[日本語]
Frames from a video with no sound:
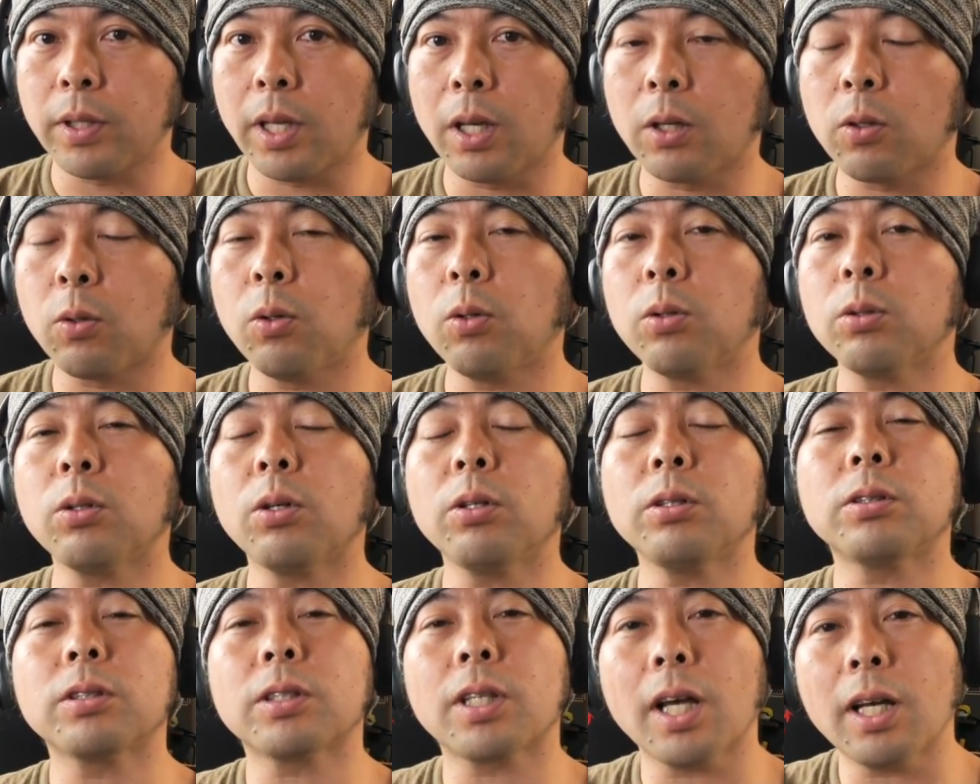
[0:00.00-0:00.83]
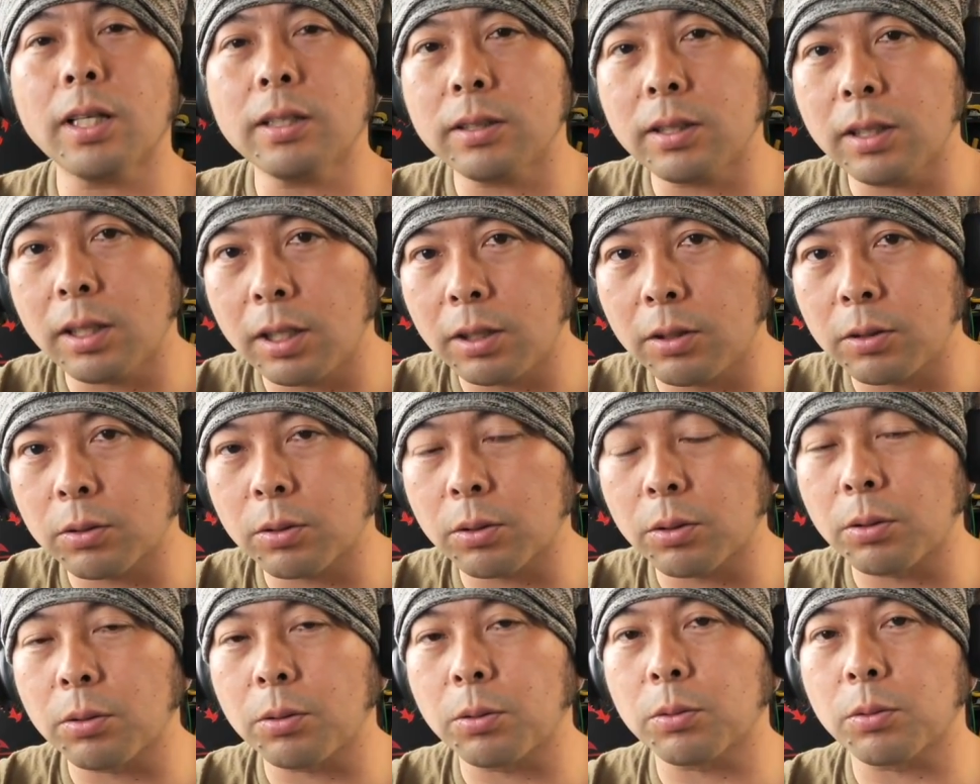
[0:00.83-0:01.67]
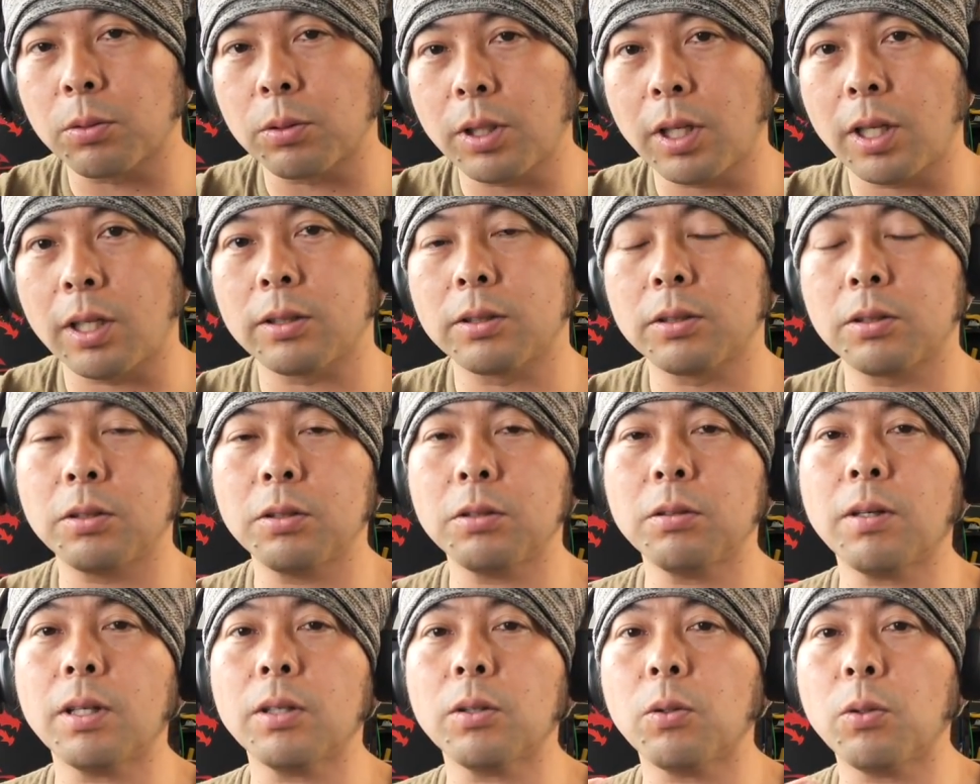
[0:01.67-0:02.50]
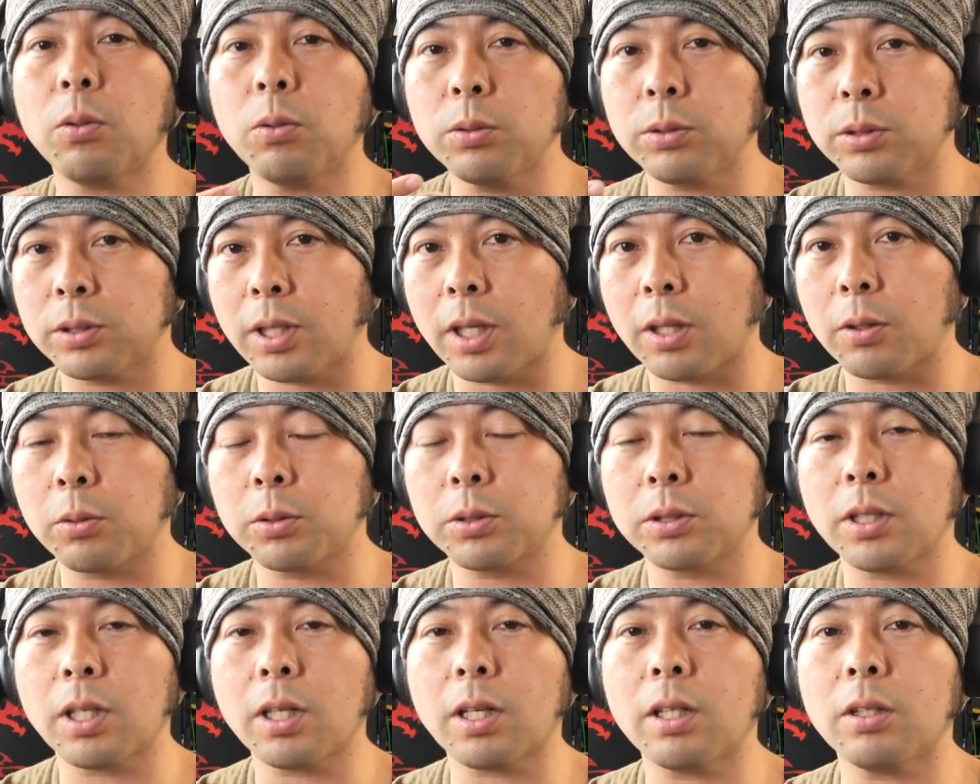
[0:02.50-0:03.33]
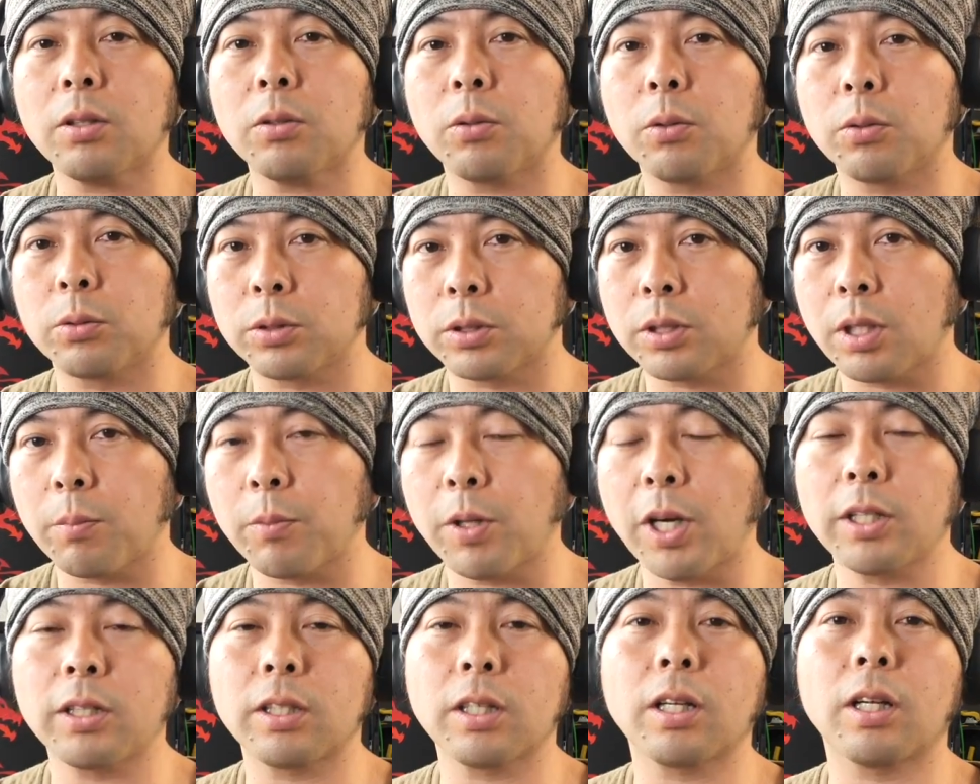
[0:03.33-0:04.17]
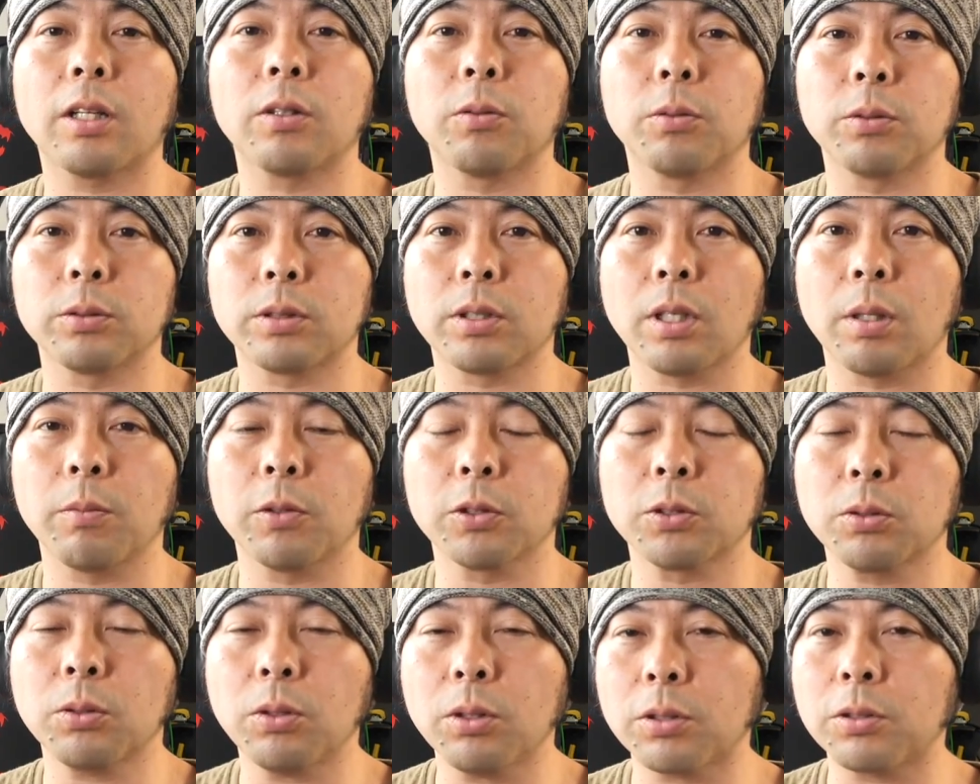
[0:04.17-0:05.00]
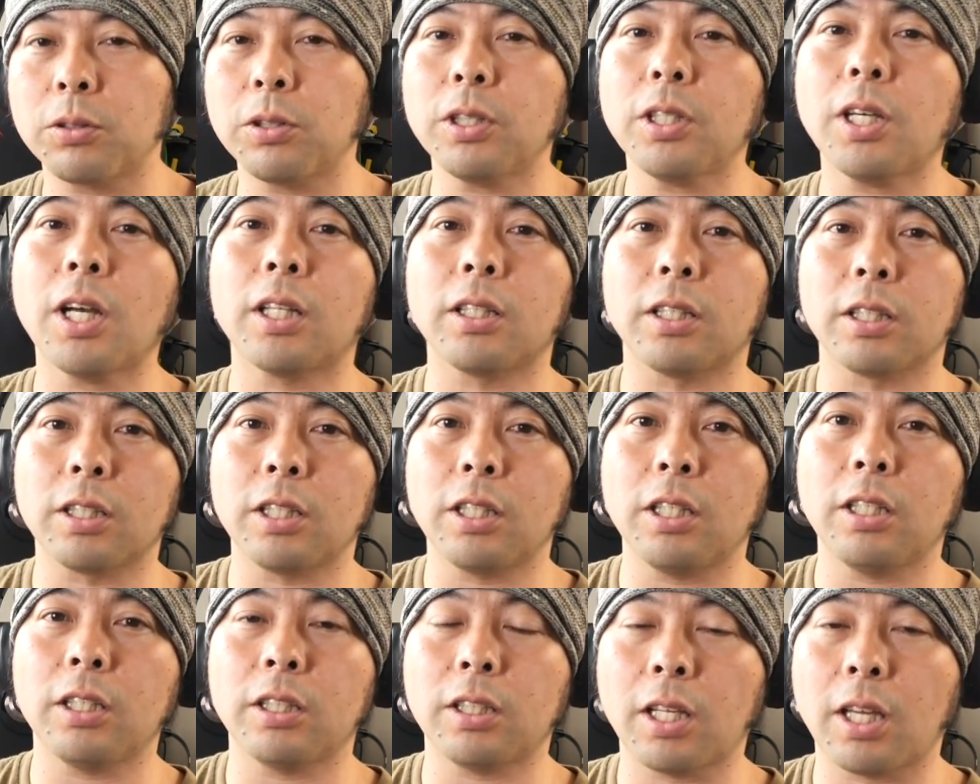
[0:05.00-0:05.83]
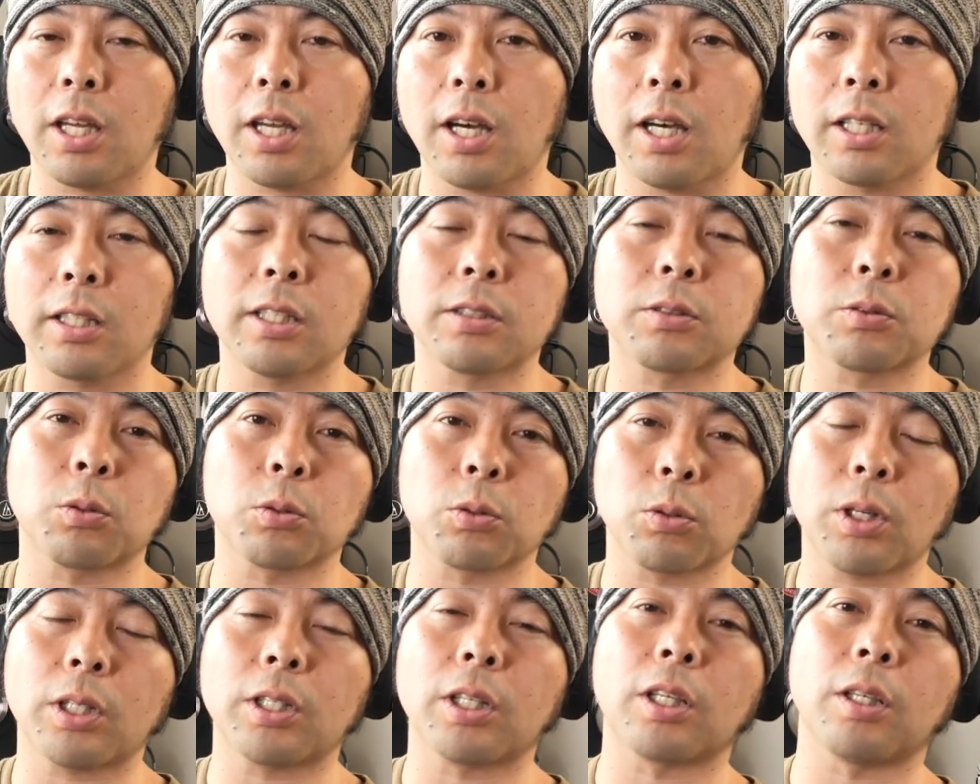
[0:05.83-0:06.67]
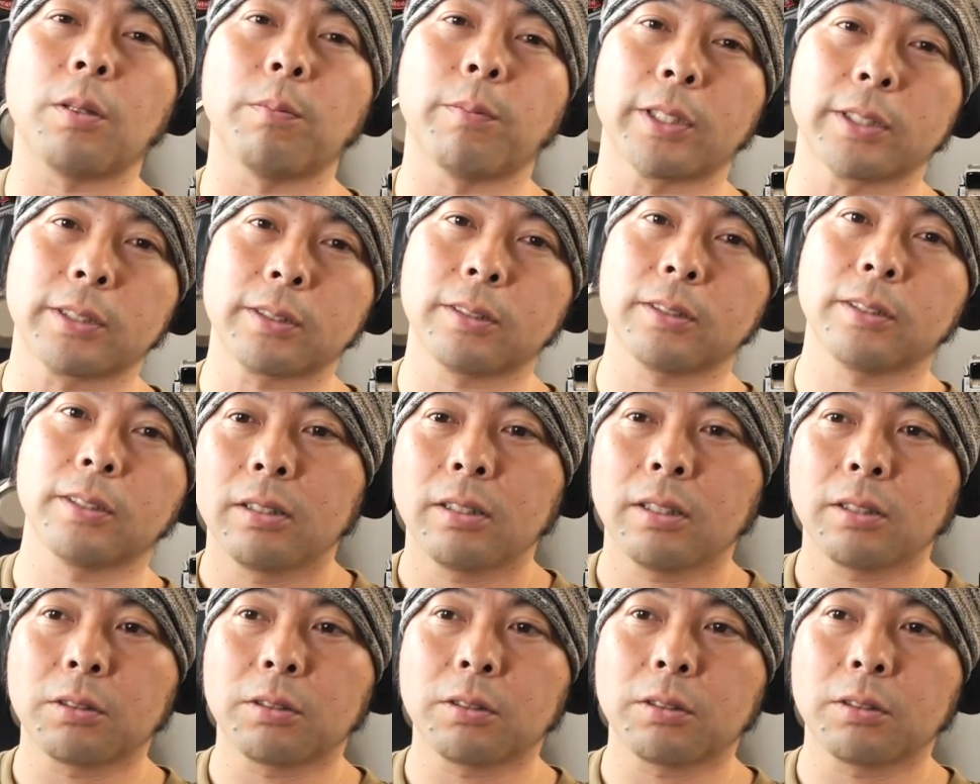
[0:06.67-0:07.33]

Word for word: エコーノイズキャンセリングということで通話の音声こちらからの音声も相手からの音声もすごいクリアに聞いて話すことができます